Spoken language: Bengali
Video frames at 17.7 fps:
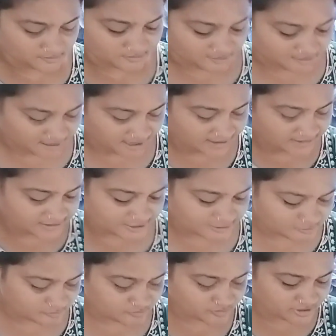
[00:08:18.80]
কালকে
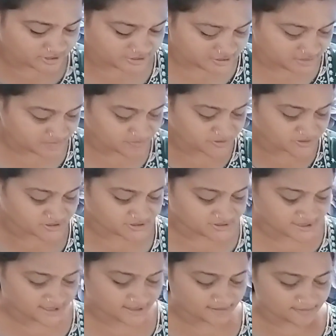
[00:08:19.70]
একটু ঝিরে ঝিরে
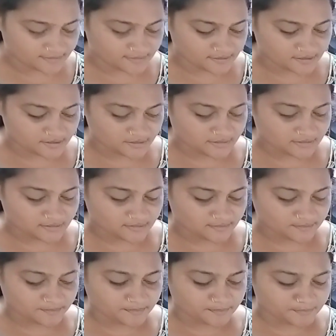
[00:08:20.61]
বৃষ্টিতে
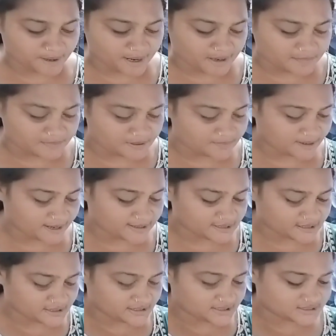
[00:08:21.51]
বারবার বাইরে
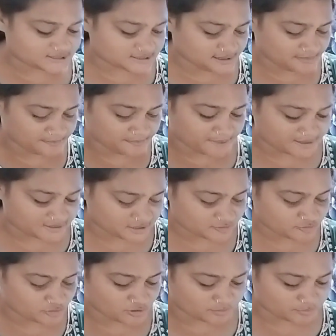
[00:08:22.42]
গিয়েছিলাম মাথা
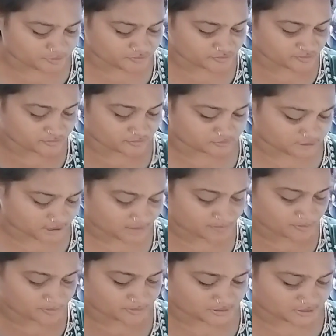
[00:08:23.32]
জল করেছিল
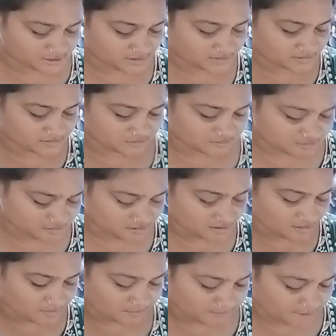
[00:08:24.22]
তারপর থেকে
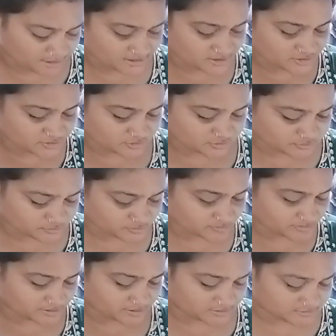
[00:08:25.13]
মাথা জল না